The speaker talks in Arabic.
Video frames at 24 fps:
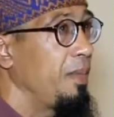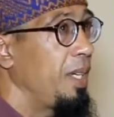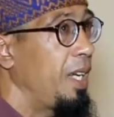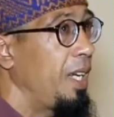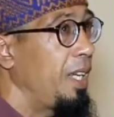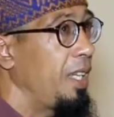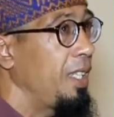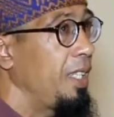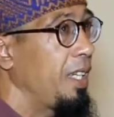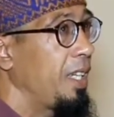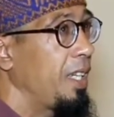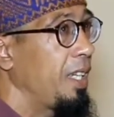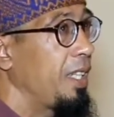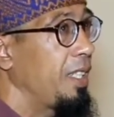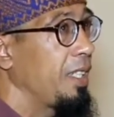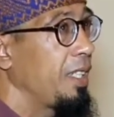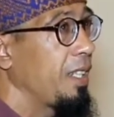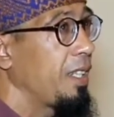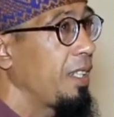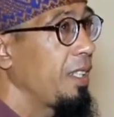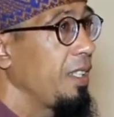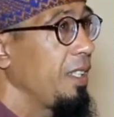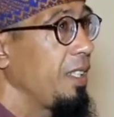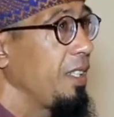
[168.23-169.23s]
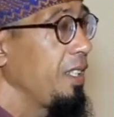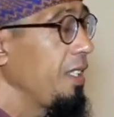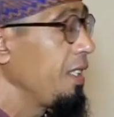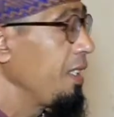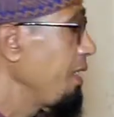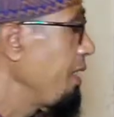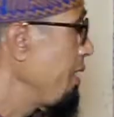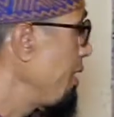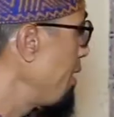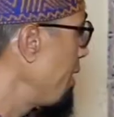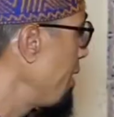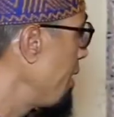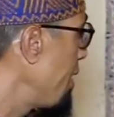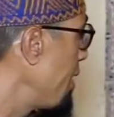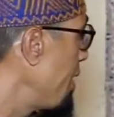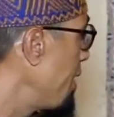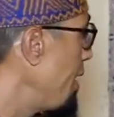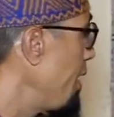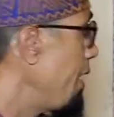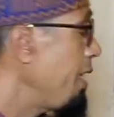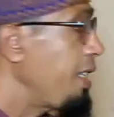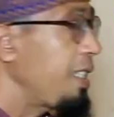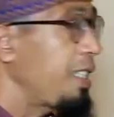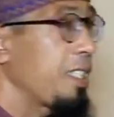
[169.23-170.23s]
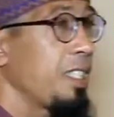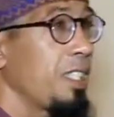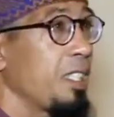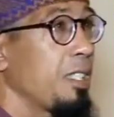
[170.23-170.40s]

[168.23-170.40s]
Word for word: ودابا نتمنى من المحسنين